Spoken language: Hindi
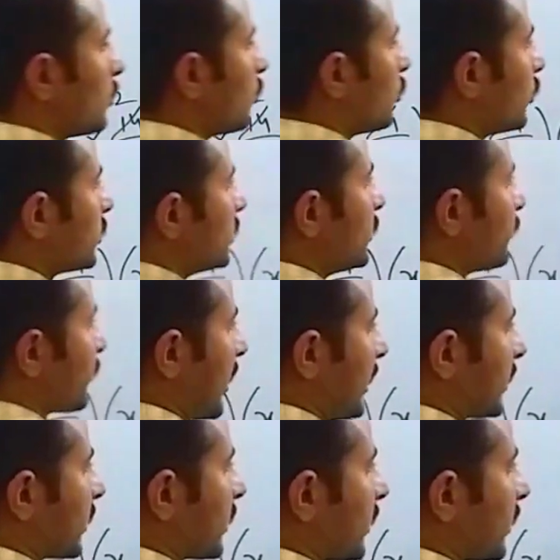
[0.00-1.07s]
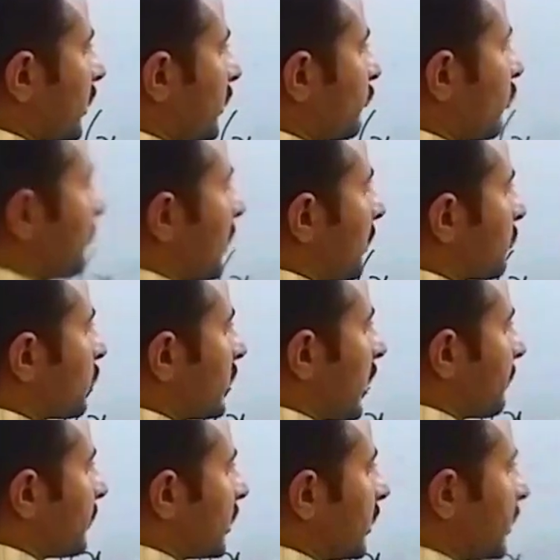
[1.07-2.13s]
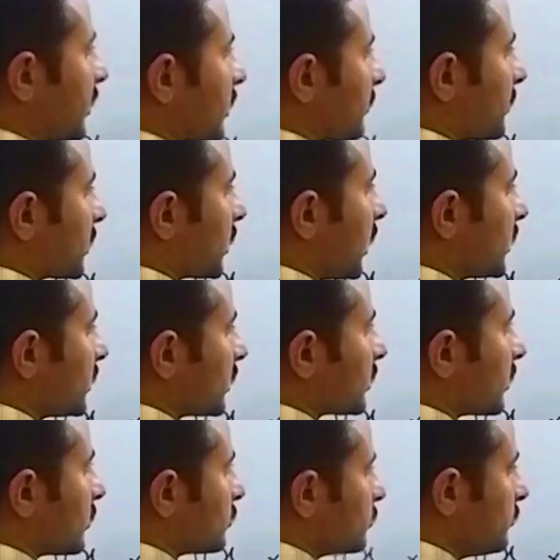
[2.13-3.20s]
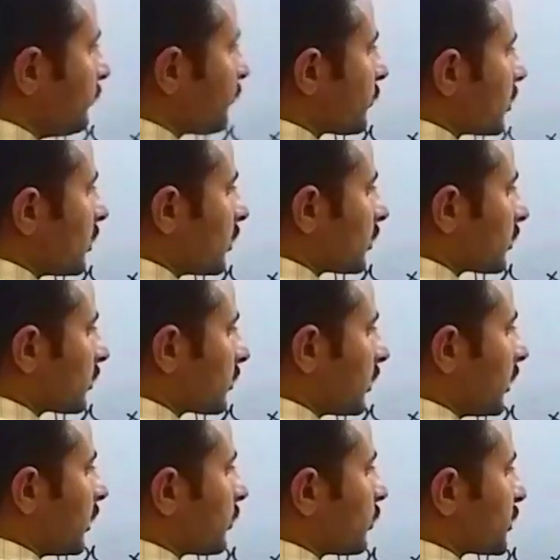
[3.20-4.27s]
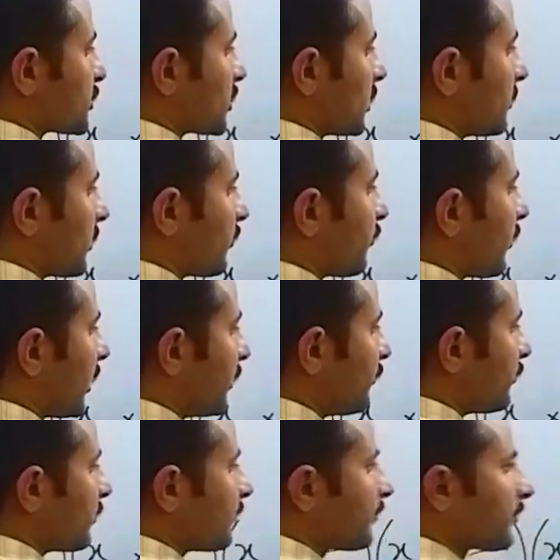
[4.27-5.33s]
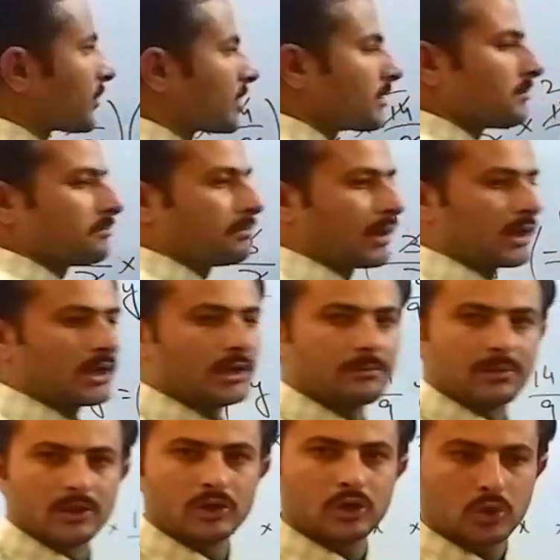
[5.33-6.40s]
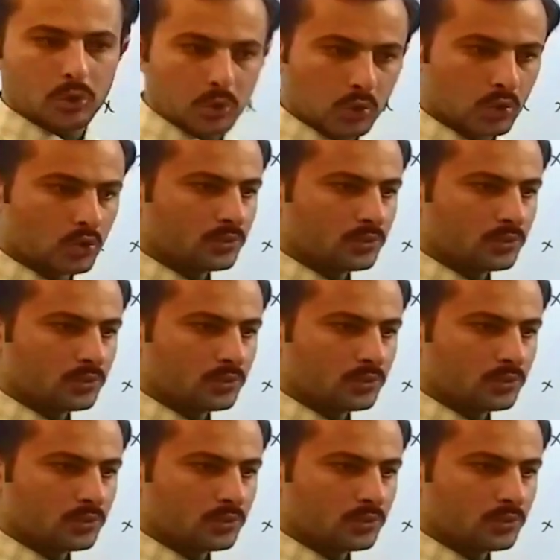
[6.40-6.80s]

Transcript: खुद ट्राई करने हैं वो मैं आपको यहाँ पे लिख कर बता देता हूँ कि क्वेश्चन नंबर फाइव पार्ट नंबर टू